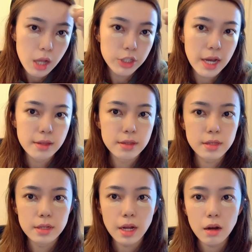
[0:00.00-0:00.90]
这样
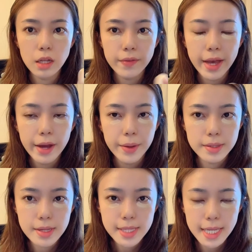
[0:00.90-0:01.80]
子，然后另外还有一
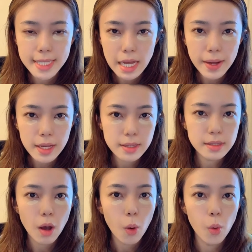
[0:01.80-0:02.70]
些杂七杂八的一些
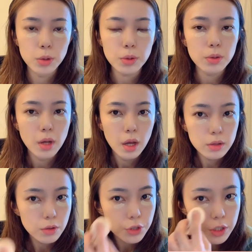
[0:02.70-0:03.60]
小活动，
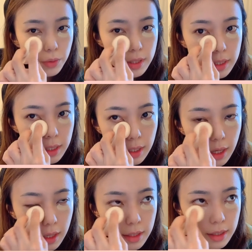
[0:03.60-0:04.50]
都是我自己。
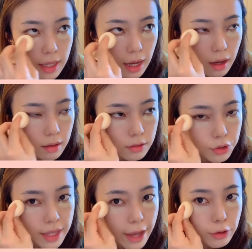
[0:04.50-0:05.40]
啊，
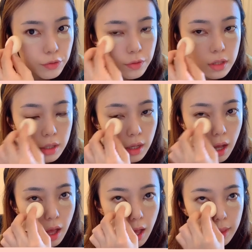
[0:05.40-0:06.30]
去带去负责的。
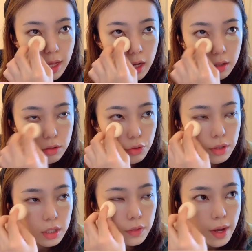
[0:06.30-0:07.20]
那除
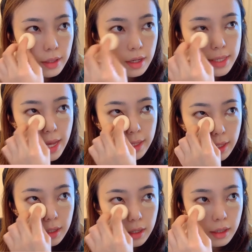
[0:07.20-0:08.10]
此之外呢，在那
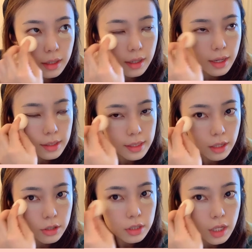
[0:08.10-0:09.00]
个
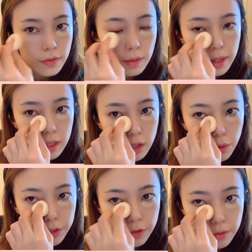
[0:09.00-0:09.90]
行政那方面呢，
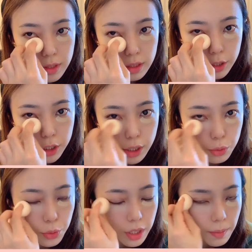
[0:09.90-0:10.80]
我是负责升
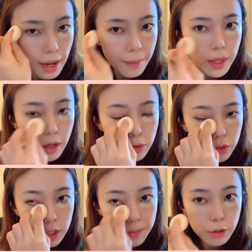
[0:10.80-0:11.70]
学的嘛，
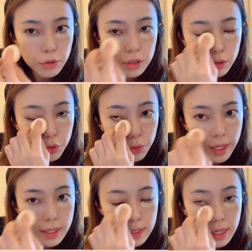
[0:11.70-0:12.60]
就是帮学生处理
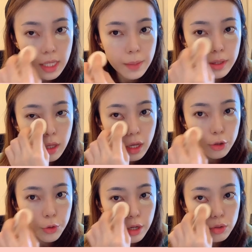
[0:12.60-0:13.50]
一些他们
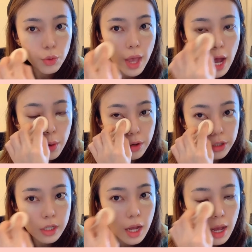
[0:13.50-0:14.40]
转学啊，或者
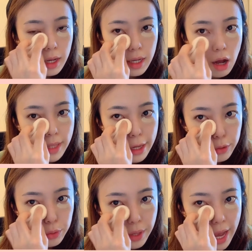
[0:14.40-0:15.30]
是考大
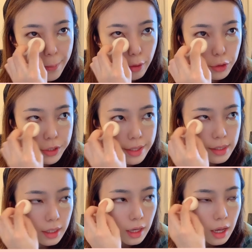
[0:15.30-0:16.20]
学啊，比如说申
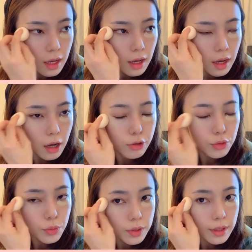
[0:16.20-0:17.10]
请啊，
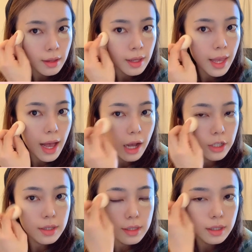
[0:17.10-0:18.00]
中国内地啊，
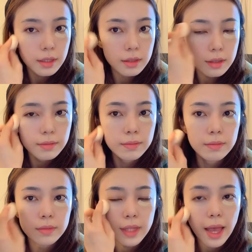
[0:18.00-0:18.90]
申请
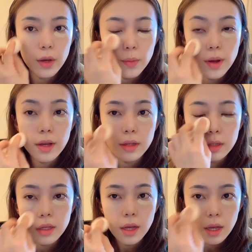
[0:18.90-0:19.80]
嗯台
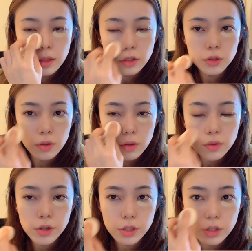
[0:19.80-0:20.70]
湾这种，
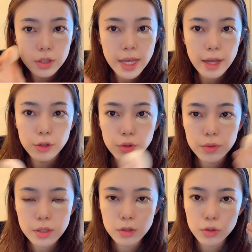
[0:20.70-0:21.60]
或者是在中
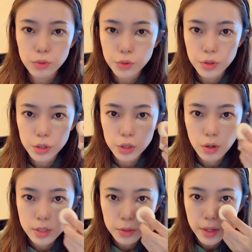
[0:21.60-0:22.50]
中学的时
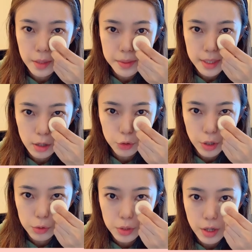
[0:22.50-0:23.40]
候阶段，他们想
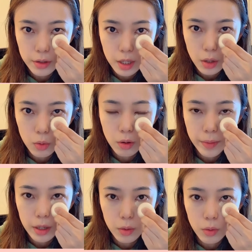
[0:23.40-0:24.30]
转学到英国、
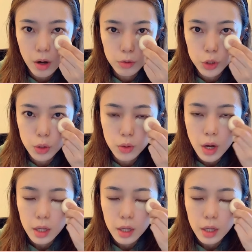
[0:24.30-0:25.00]
美国、澳洲。